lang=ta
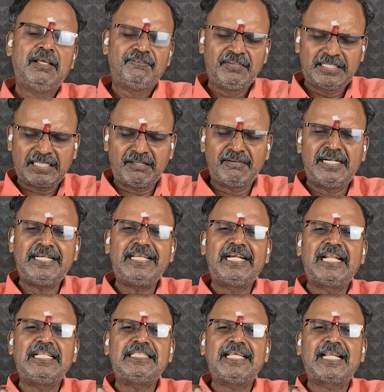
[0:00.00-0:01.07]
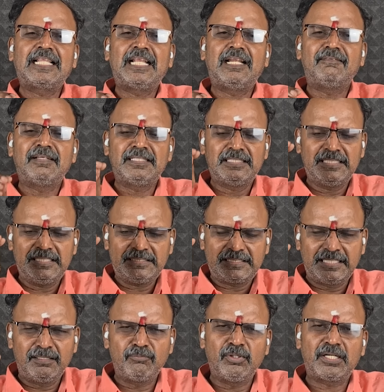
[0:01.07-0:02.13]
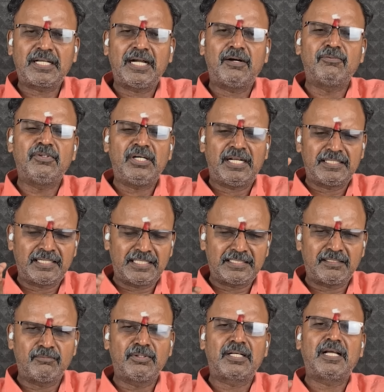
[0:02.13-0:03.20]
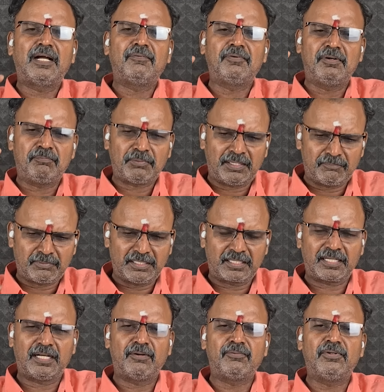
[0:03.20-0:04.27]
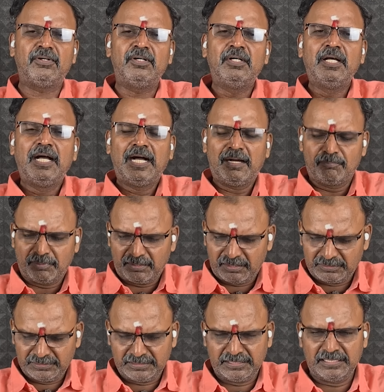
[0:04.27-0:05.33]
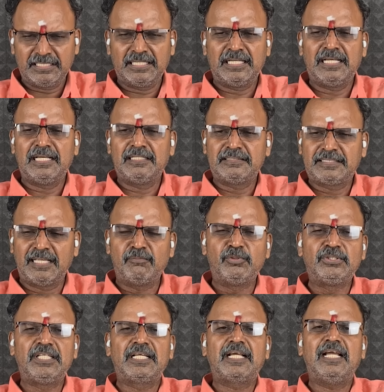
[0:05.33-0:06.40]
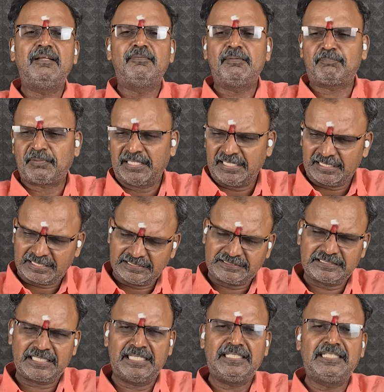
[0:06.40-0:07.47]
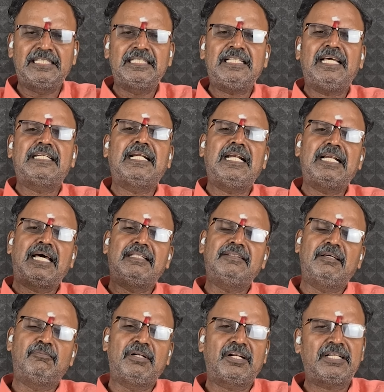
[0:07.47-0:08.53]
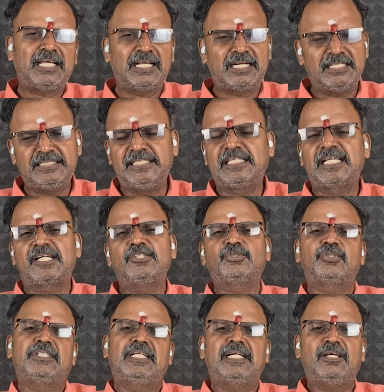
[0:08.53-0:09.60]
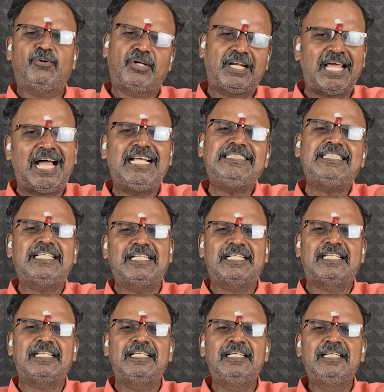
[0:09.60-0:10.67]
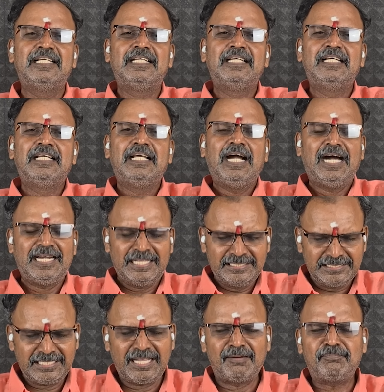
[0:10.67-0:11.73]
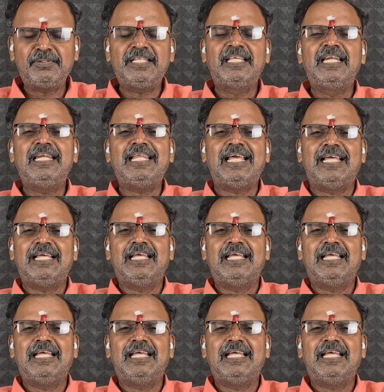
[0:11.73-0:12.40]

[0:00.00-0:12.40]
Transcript: விக்கிரவாண்டி இடைத்தேர்தலில் வந்து திமுகவும் அண்ணா திமுகவும் பாமகவும் அப்புறம் வந்து தேமுதிக இப்படி பல கட்சிகள் நிற்குது அதனால் நான் தமிழர் நாங்களும் நிற்கிறோன்னு சொன்னீங்கன்னா ஒரு லாஜிக் இருக்குது ஆனால் இங்கே அப்படி இல்லை